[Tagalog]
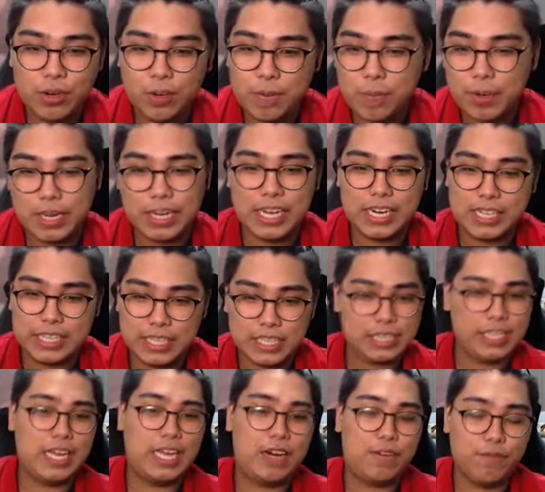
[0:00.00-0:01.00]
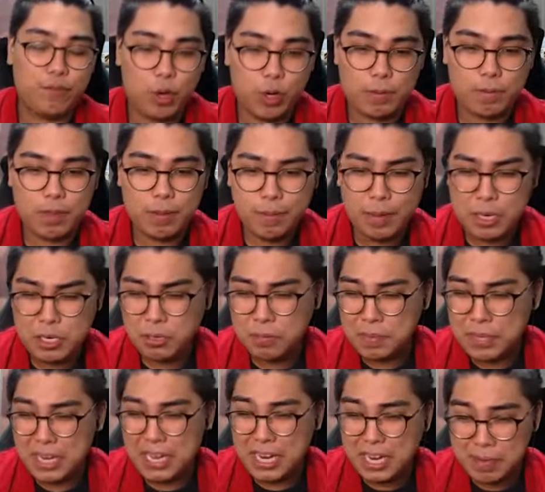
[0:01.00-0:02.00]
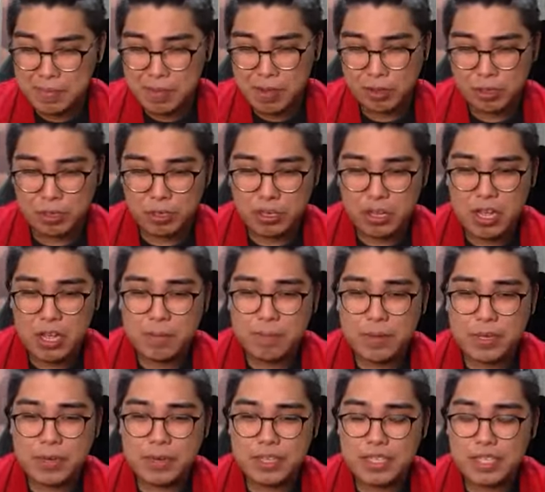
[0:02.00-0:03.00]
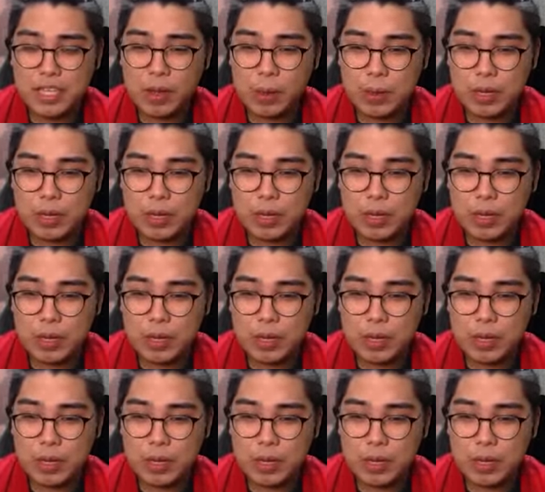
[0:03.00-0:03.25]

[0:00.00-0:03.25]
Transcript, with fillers: na pagka nagte-terraforming. Medyo may alam ako pero hindi ako